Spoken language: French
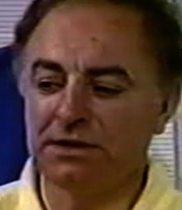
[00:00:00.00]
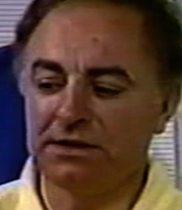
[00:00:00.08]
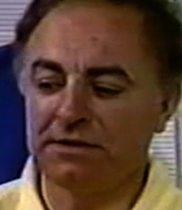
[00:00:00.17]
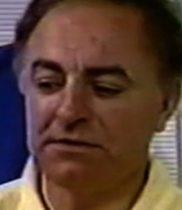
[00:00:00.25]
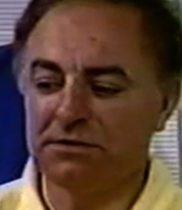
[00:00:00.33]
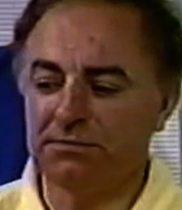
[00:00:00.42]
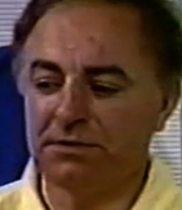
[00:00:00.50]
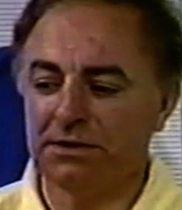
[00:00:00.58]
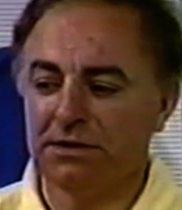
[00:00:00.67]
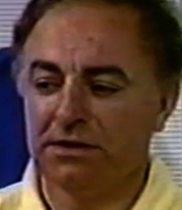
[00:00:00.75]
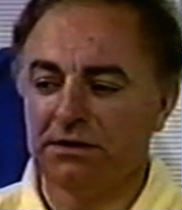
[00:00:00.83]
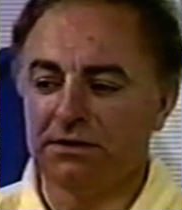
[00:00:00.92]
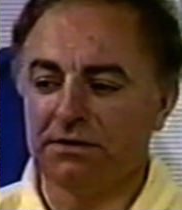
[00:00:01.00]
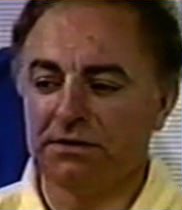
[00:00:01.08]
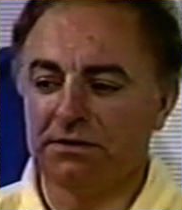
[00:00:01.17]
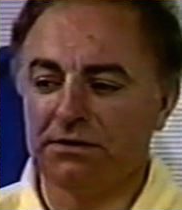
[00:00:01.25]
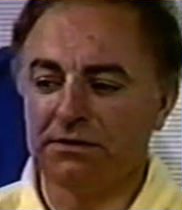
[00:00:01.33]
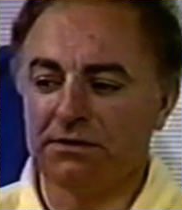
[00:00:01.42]
un exemple,
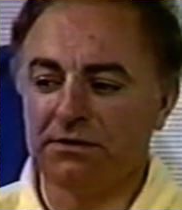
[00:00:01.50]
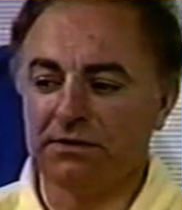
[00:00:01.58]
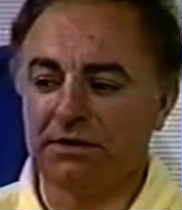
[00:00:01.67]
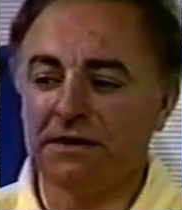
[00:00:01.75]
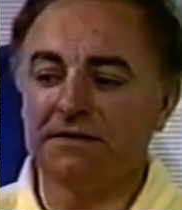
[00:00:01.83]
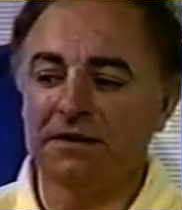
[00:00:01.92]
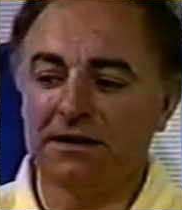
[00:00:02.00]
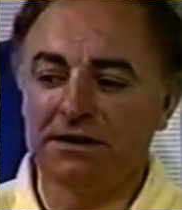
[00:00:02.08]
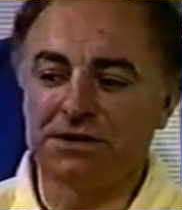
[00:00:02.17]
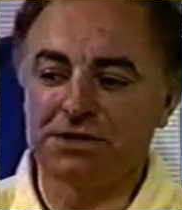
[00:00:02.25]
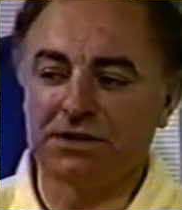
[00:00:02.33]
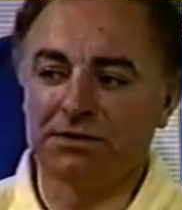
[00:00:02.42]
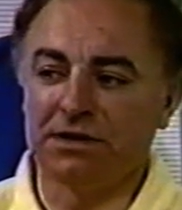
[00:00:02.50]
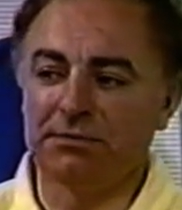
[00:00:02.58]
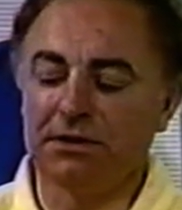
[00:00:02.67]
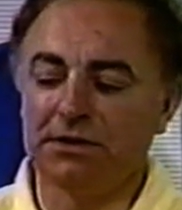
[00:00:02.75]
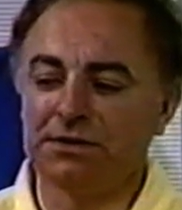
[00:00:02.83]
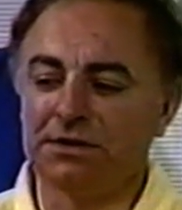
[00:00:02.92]
euh, la selle déjà, on a
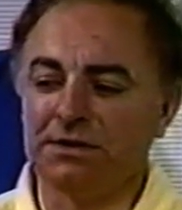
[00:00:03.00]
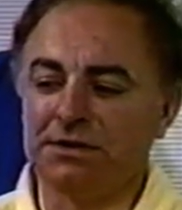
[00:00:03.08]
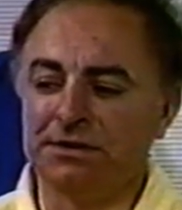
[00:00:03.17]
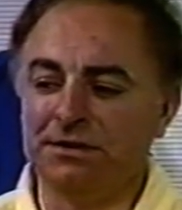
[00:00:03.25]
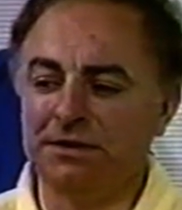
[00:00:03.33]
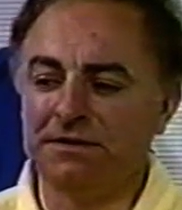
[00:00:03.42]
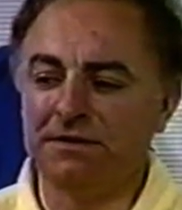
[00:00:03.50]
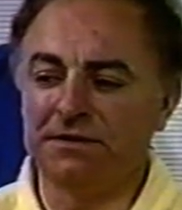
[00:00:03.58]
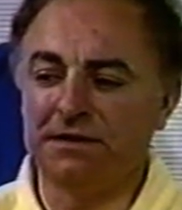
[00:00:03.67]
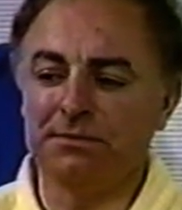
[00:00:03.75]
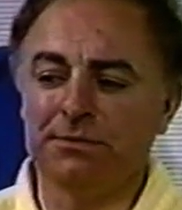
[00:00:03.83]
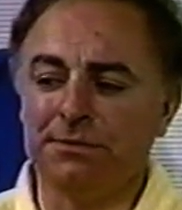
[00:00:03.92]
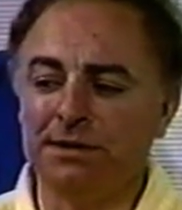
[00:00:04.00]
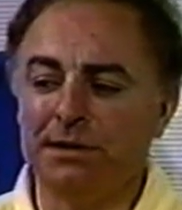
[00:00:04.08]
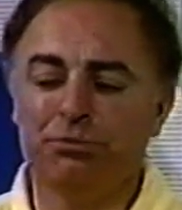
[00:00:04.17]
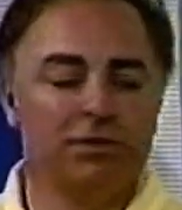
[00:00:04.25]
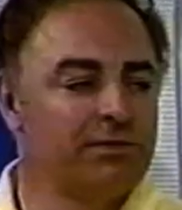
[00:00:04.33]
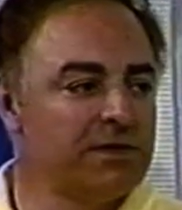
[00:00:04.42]
maintenant des, systèmes
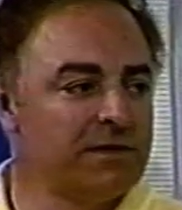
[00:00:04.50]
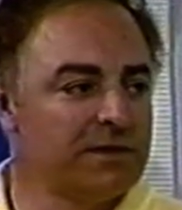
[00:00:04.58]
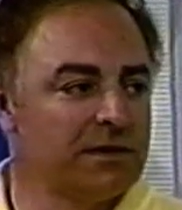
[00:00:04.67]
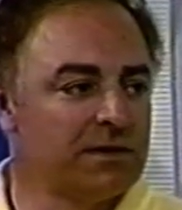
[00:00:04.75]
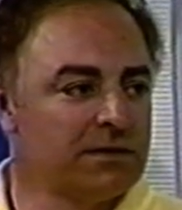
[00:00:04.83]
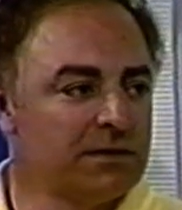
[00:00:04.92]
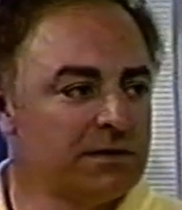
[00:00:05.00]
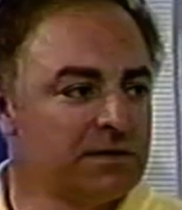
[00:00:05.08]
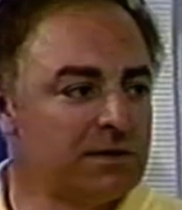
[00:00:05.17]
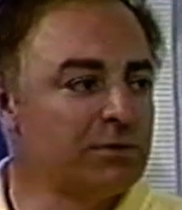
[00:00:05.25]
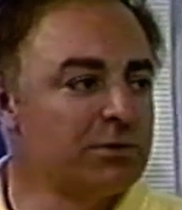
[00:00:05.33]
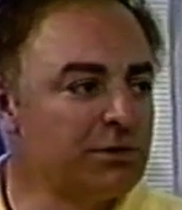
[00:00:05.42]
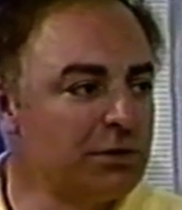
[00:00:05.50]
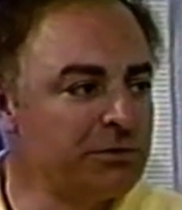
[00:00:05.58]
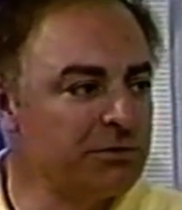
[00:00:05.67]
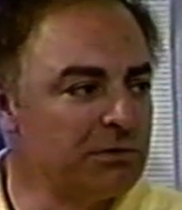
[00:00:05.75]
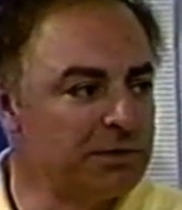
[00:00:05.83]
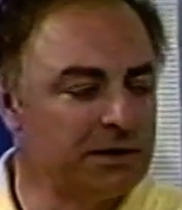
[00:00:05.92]
d'appui fessier, sinon
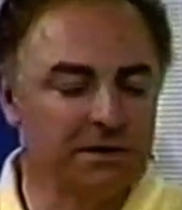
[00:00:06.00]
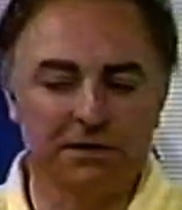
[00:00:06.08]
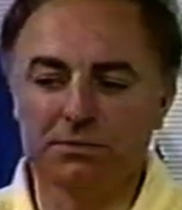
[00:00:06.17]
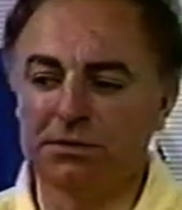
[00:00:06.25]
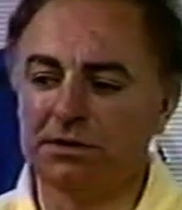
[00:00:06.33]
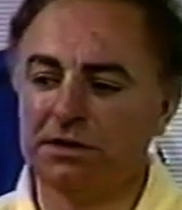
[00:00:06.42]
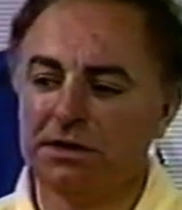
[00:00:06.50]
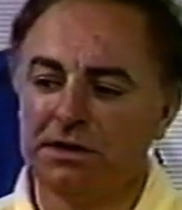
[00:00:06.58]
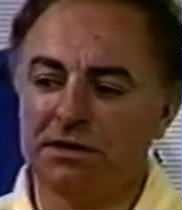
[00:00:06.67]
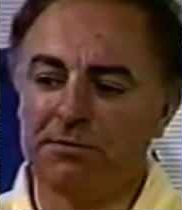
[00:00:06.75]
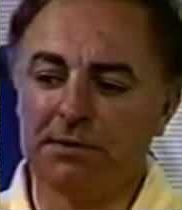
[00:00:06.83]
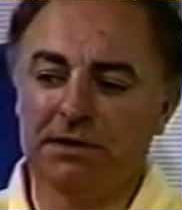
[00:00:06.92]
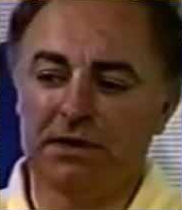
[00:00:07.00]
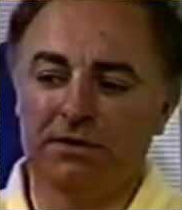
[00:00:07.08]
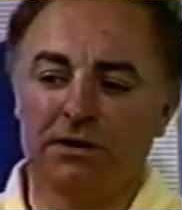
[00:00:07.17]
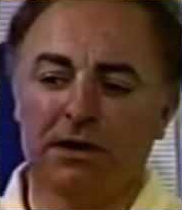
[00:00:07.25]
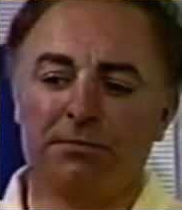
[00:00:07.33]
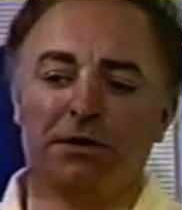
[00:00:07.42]
dorsaux pratiquement, qui permettent
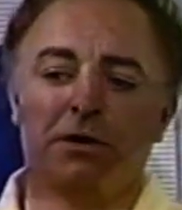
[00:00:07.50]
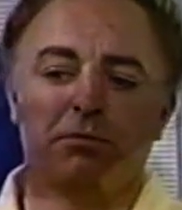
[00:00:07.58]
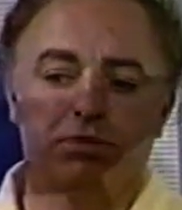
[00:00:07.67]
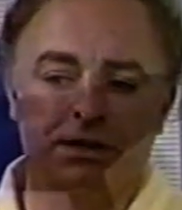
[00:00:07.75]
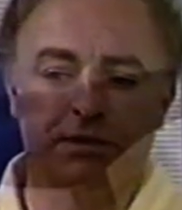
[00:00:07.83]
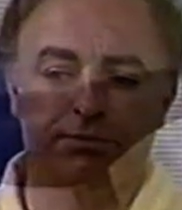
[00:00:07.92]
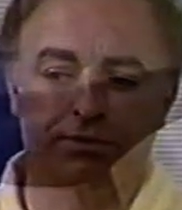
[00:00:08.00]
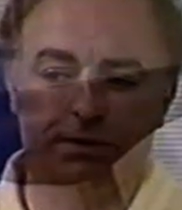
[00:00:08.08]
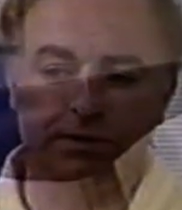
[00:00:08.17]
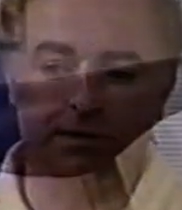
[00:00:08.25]
d'avoir un meilleur point d'appui au